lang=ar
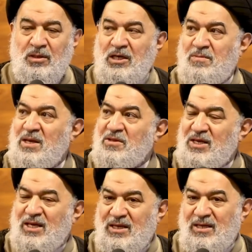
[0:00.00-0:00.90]

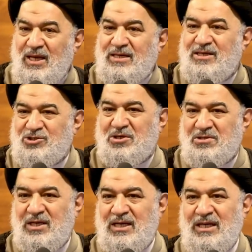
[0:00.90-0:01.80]
لماذا أنا
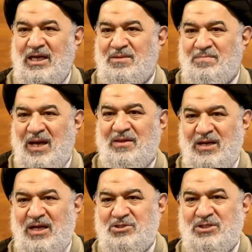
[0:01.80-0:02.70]
أتجرأ لأن بعض
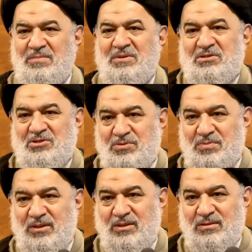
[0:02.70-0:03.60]
الأشياء ما
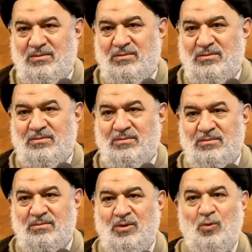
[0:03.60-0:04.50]
تعجبني
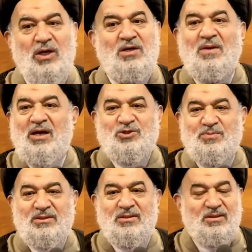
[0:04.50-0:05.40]
وإن ما
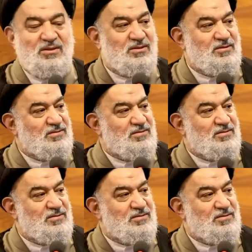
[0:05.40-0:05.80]
عجبتك